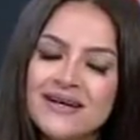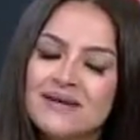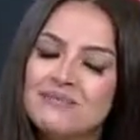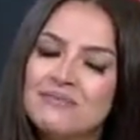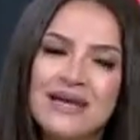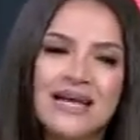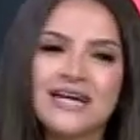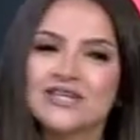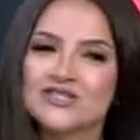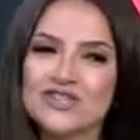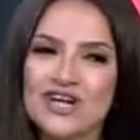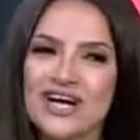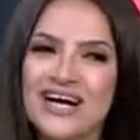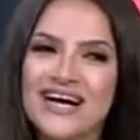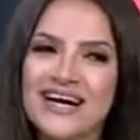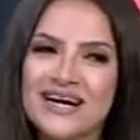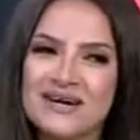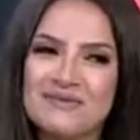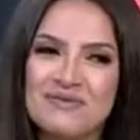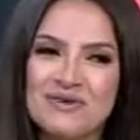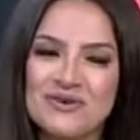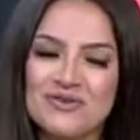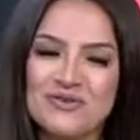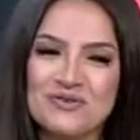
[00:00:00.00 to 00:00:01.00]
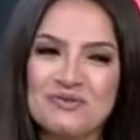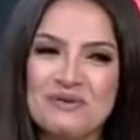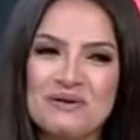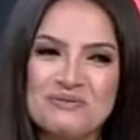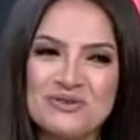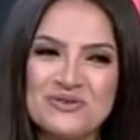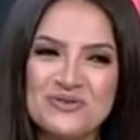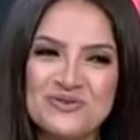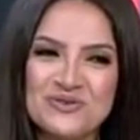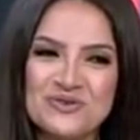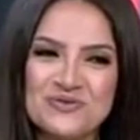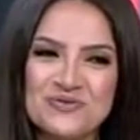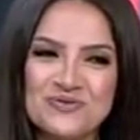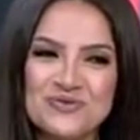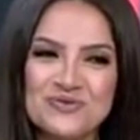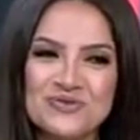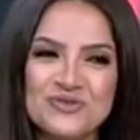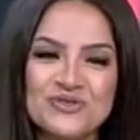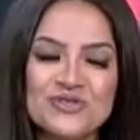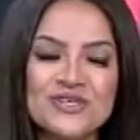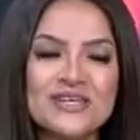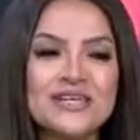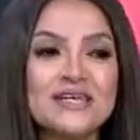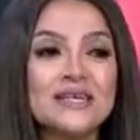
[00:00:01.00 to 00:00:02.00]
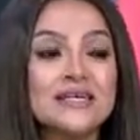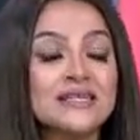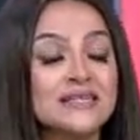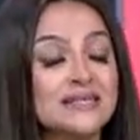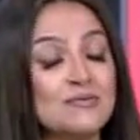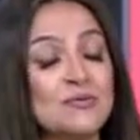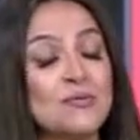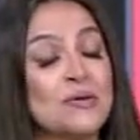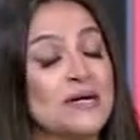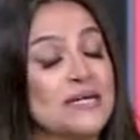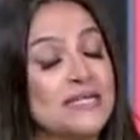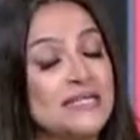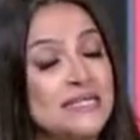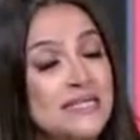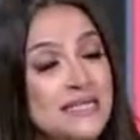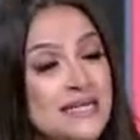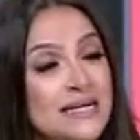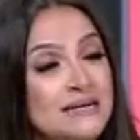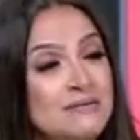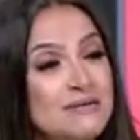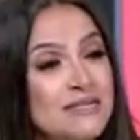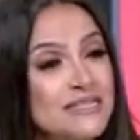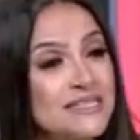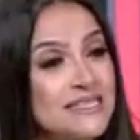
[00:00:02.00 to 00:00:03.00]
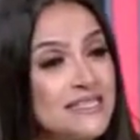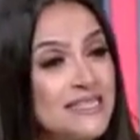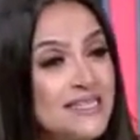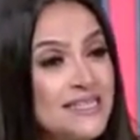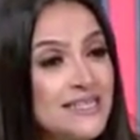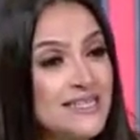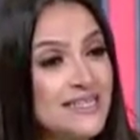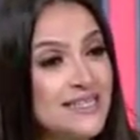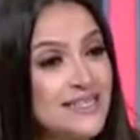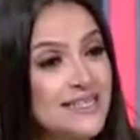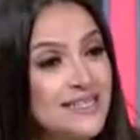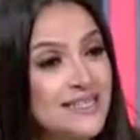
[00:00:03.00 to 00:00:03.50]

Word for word: ملهاش حق برضو ماما ترفض طب وبعدين عملت ايه